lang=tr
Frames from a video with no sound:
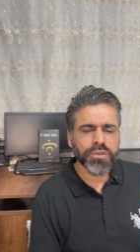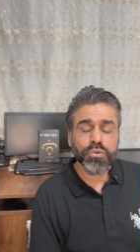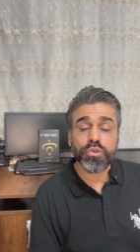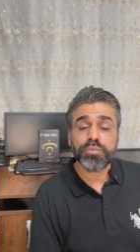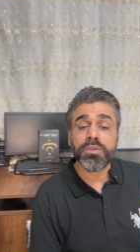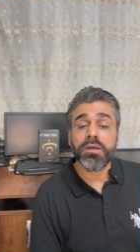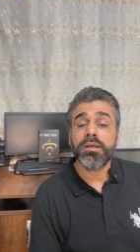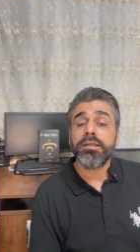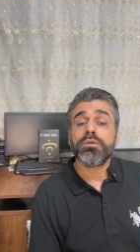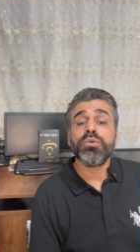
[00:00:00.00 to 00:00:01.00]
YouTube'da
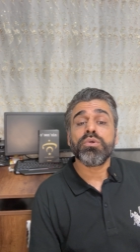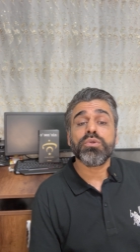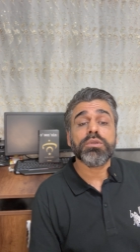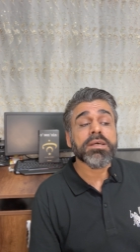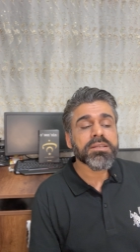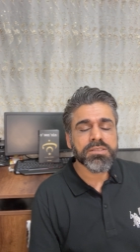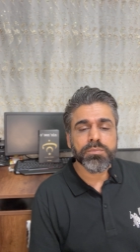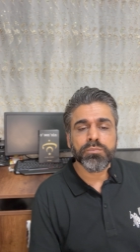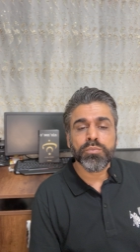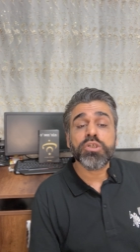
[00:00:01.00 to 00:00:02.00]
gördükleriniz
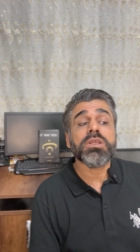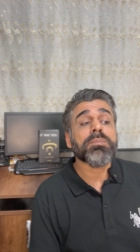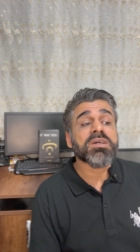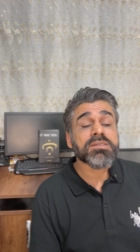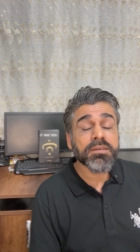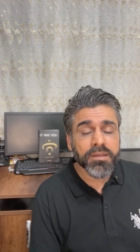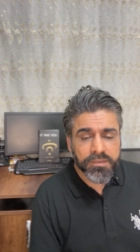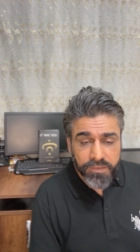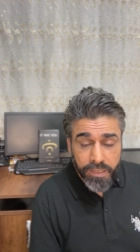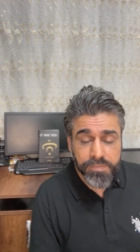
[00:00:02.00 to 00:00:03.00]
bu kitap
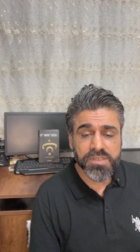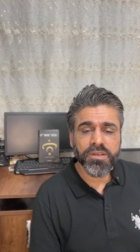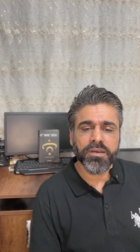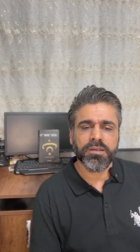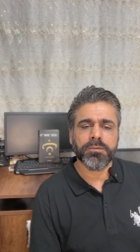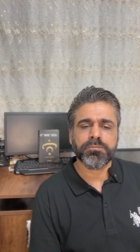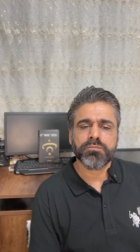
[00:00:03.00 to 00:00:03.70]
yazanların da hepsi dahil.